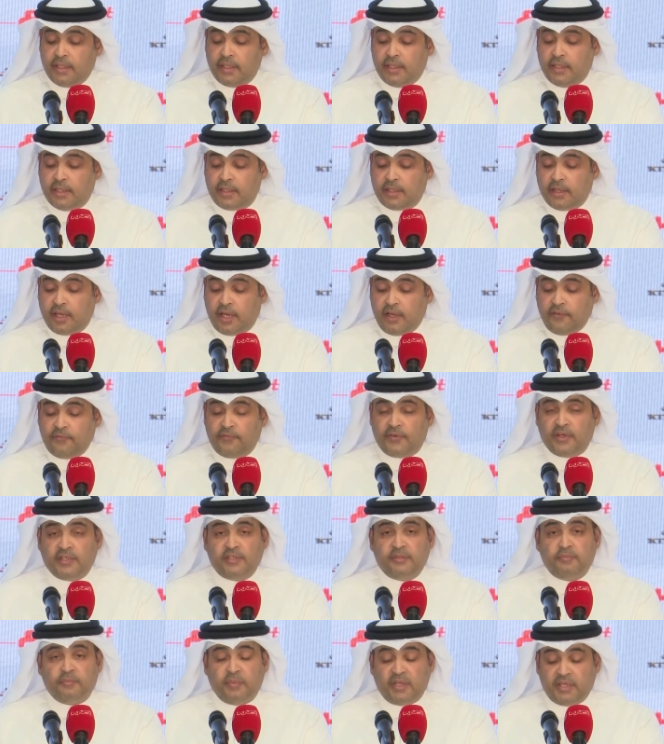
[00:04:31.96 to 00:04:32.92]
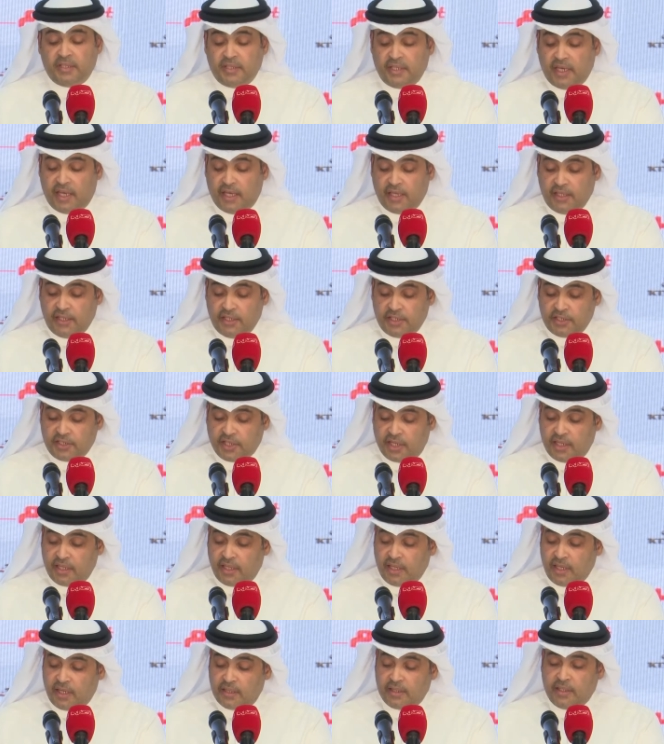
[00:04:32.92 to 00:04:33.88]
ফ্রিভাবে গ্রহণ করতে পারবেন
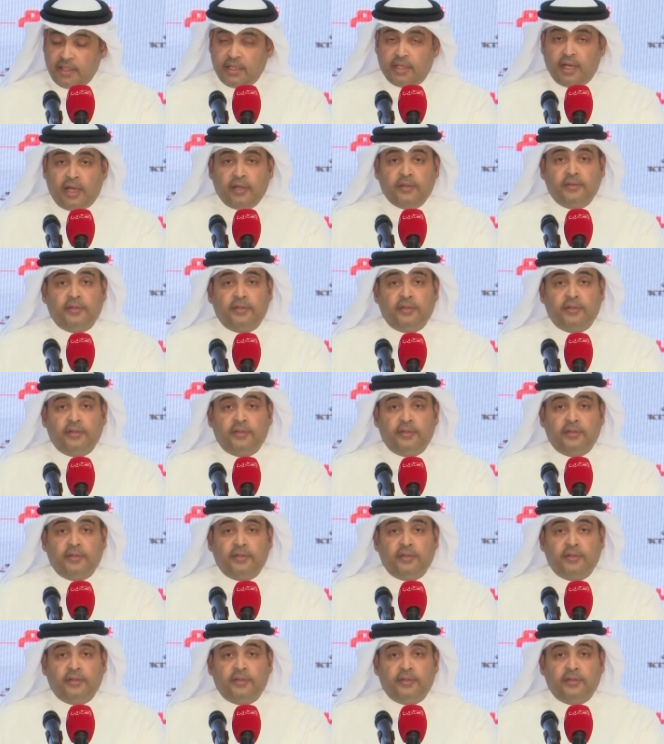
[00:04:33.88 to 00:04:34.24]
এবং